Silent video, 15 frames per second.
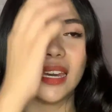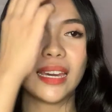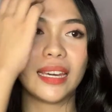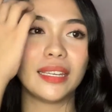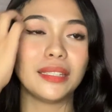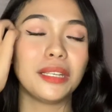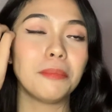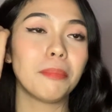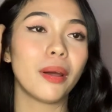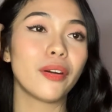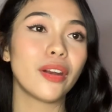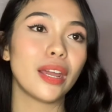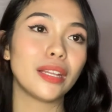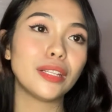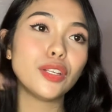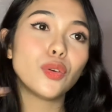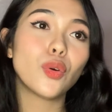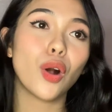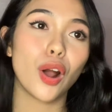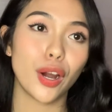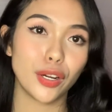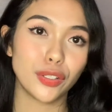hindi pa ready yung
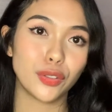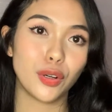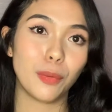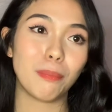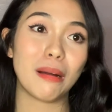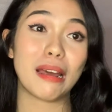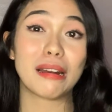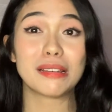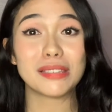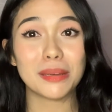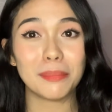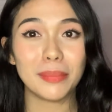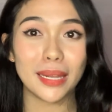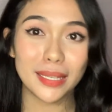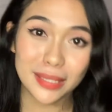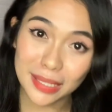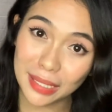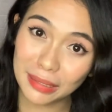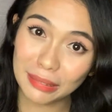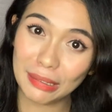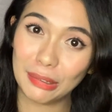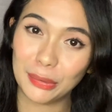heart ko para sa blessing
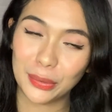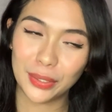ni